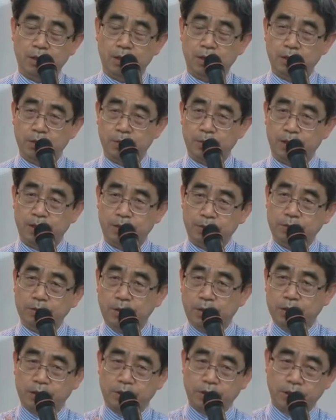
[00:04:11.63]
그 말은
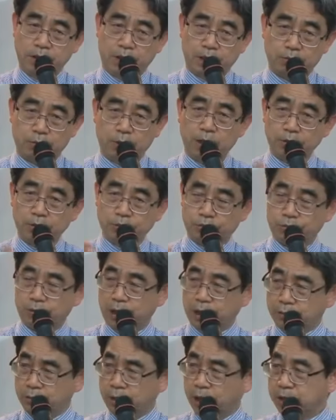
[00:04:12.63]
시작과
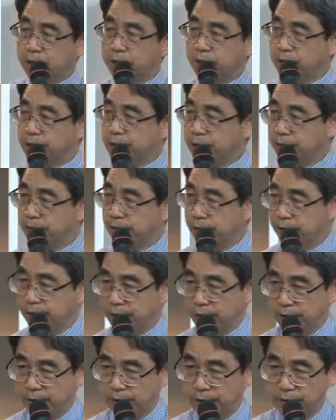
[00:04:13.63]
중간과 끝이 있어야
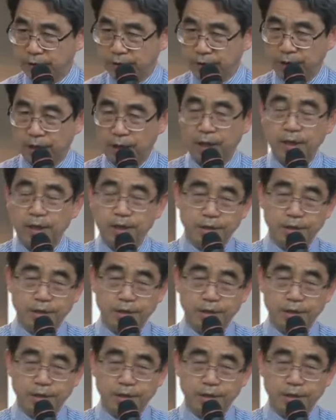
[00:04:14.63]
된다는 뜻이다.